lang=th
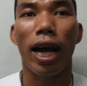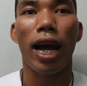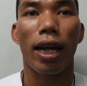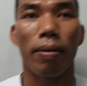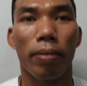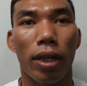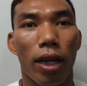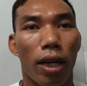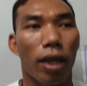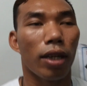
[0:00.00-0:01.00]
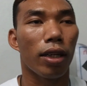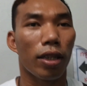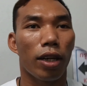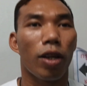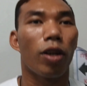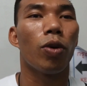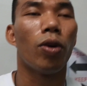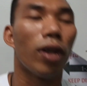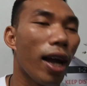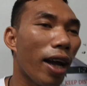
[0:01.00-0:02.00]
ค่ายครับ ก็ก็ต้องดู
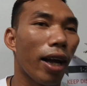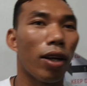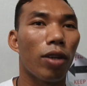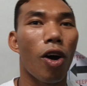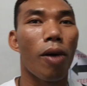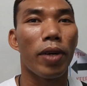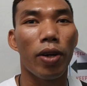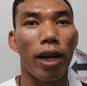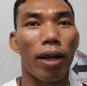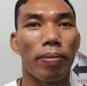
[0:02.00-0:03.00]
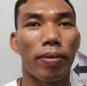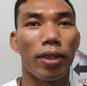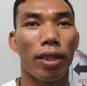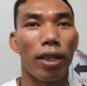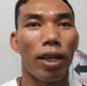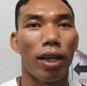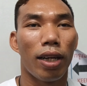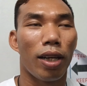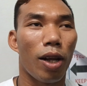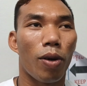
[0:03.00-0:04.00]
แลน้องๆไปด้วยครับ
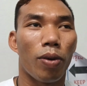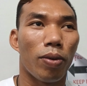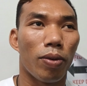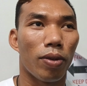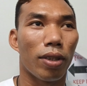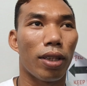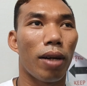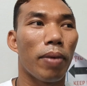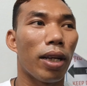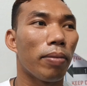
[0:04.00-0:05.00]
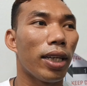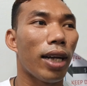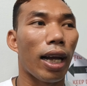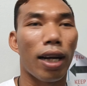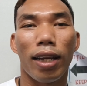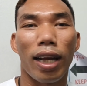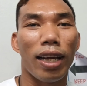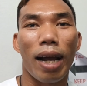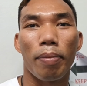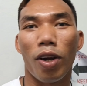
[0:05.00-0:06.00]
เรา ก็เป็นพี่ใหญ่ก็แนะ
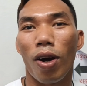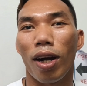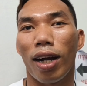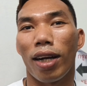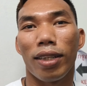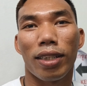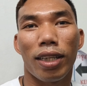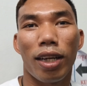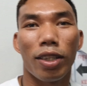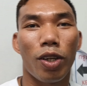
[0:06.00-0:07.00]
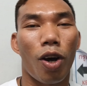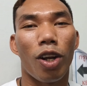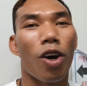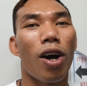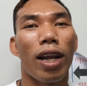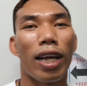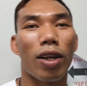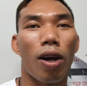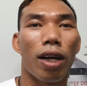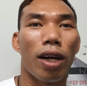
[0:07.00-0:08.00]
นำน้อง ก็สอนน้องอะไร
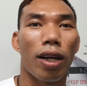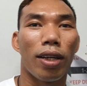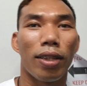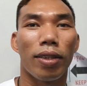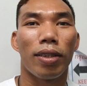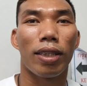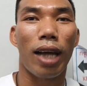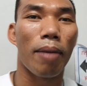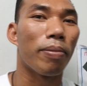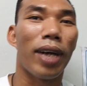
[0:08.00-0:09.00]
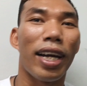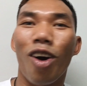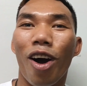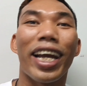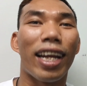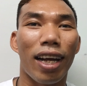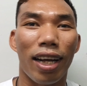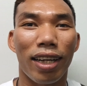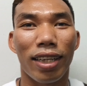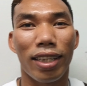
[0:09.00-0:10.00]
น้องก็ทำให้น้องเห็นนะ
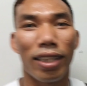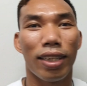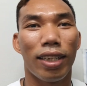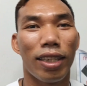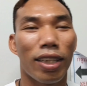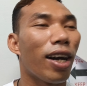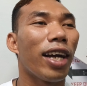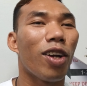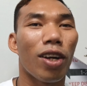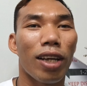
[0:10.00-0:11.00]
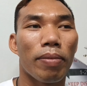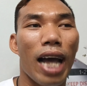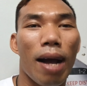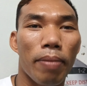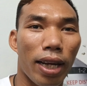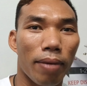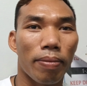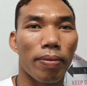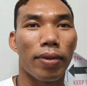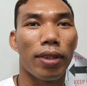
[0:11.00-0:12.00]
ครับ ก็ให้น้องทำตามไปครับ
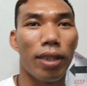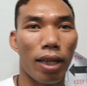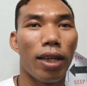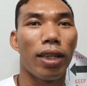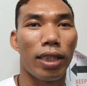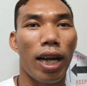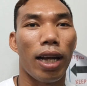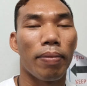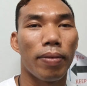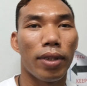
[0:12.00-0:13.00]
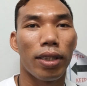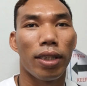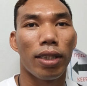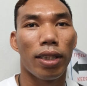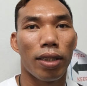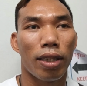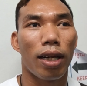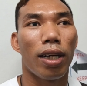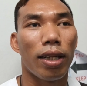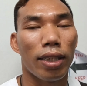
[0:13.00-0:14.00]
อืม ปัจจุบันอายุเท่าไหร่แล้วครับ
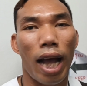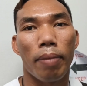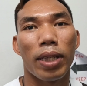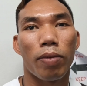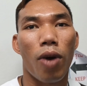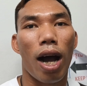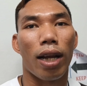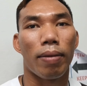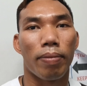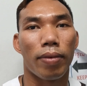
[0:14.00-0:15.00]
ก็สสามิบกว่าแล้วครับ